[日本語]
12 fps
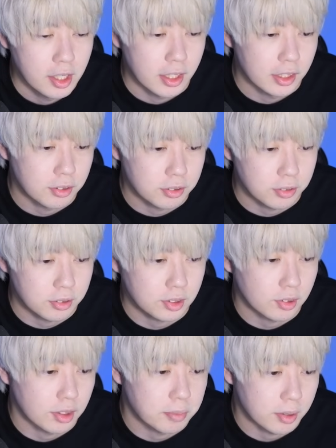えー、
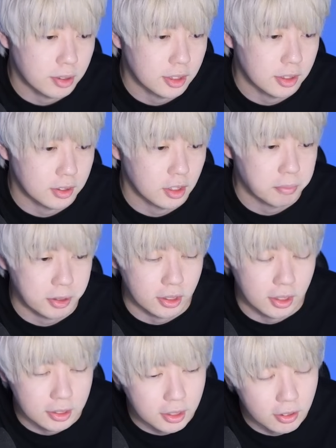レッドソックスとかでも活躍されまし
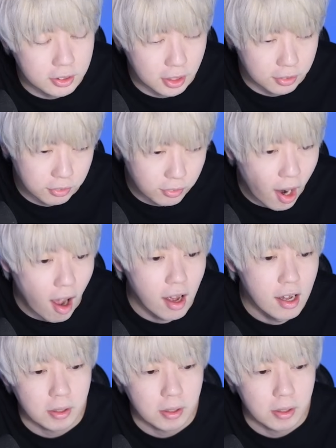た田澤さんとか、